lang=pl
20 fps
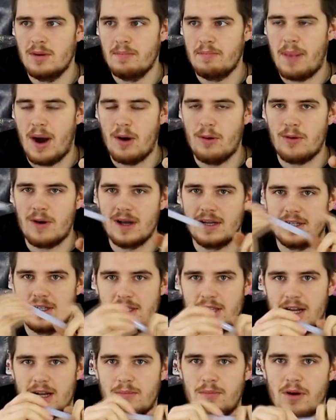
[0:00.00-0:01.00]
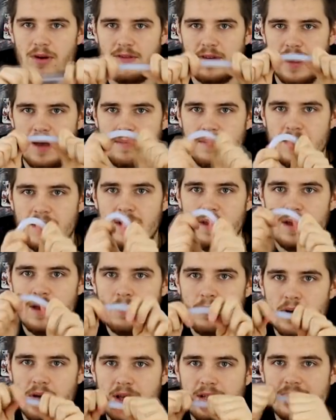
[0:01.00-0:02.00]
pałkę, że tak powiem.
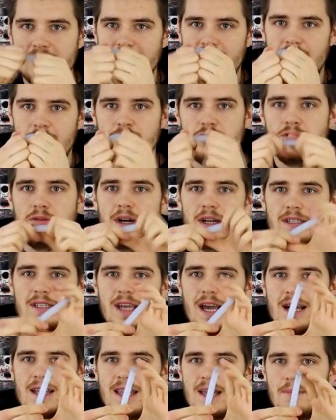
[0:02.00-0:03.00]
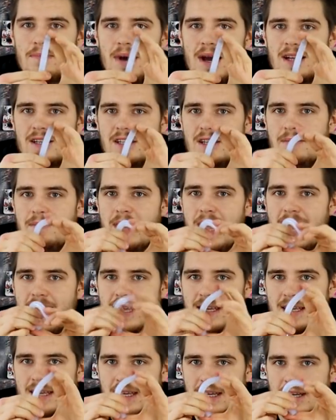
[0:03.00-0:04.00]
Polecam Wam szukać jak najbardziej
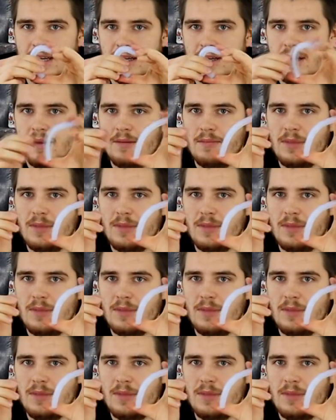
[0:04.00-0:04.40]
miękkich,